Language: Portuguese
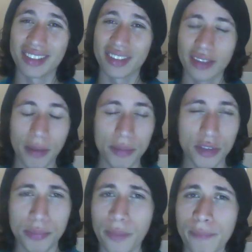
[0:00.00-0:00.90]
sabe?
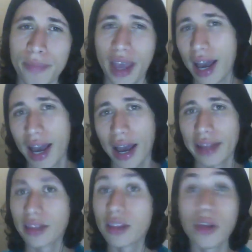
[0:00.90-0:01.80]
Tipo, ah,
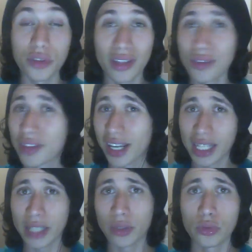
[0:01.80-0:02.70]
não, não de
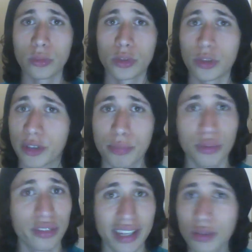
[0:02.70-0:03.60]
agradar todo mundo, mas, tipo,
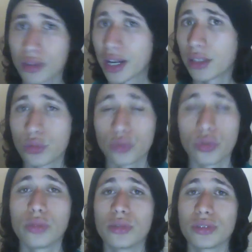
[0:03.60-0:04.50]
ser educado com
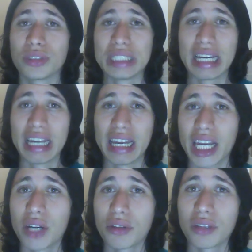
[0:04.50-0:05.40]
todo mundo.
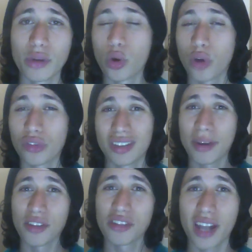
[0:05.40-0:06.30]
Eu não eu gosto de ser
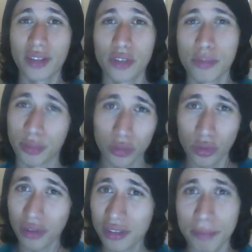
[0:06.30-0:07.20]
mais direto, tipo, se eu não
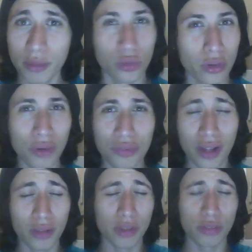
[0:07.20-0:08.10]
gosto da pessoa, eu
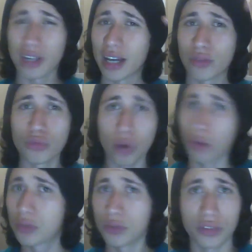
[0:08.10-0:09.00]
falo mesmo, cara, eu não
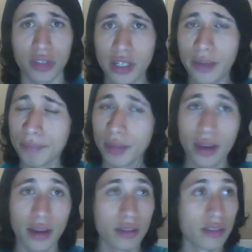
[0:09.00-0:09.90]
gosto de você,
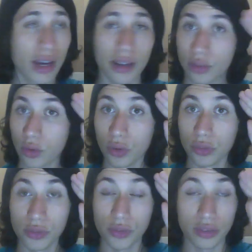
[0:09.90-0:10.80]
Cara, se eu
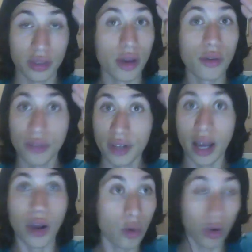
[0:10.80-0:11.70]
gosto de você, eu vou
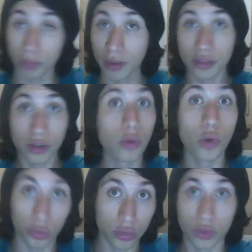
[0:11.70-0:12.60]
falar. Eu gosto pra eu
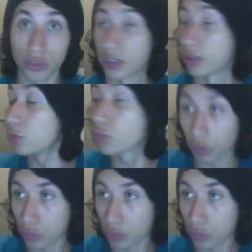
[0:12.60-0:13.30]
gosto de você. Não gosto de